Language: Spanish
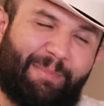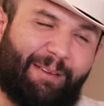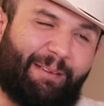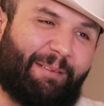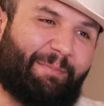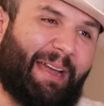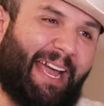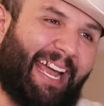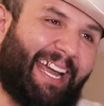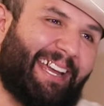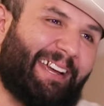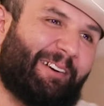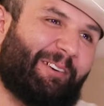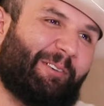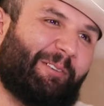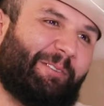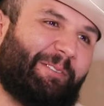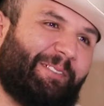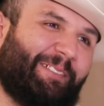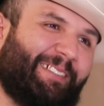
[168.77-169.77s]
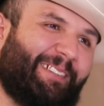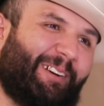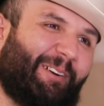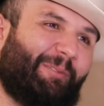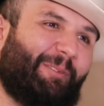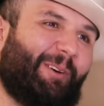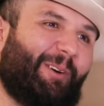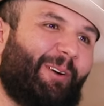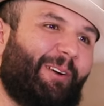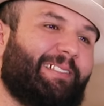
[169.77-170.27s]
Viva México.
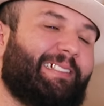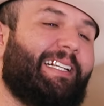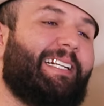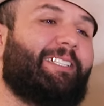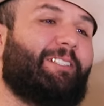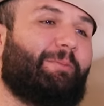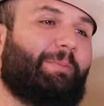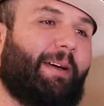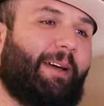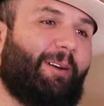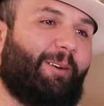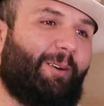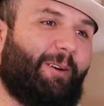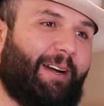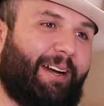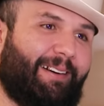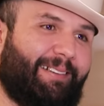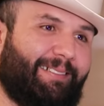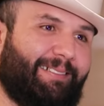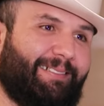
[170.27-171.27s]
¿Cómo no? ¿Está listo para la ahora?